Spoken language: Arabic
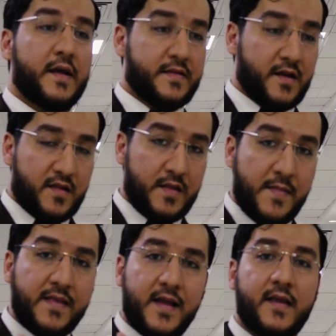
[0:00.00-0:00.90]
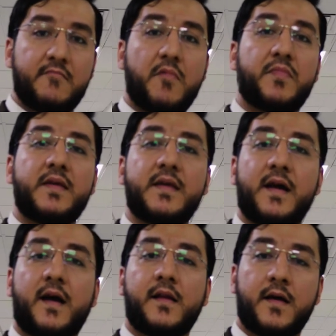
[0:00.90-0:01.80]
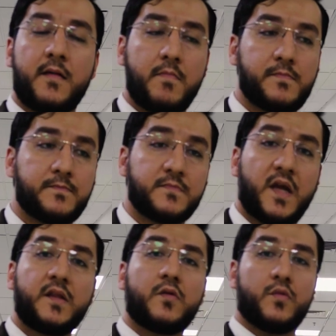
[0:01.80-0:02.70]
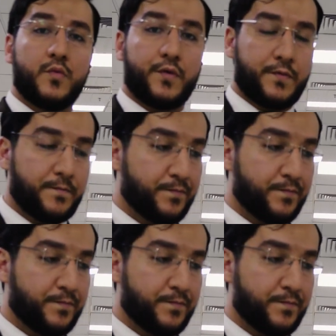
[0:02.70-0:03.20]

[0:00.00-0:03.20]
التقسيمات هذه مبنيه على عده امور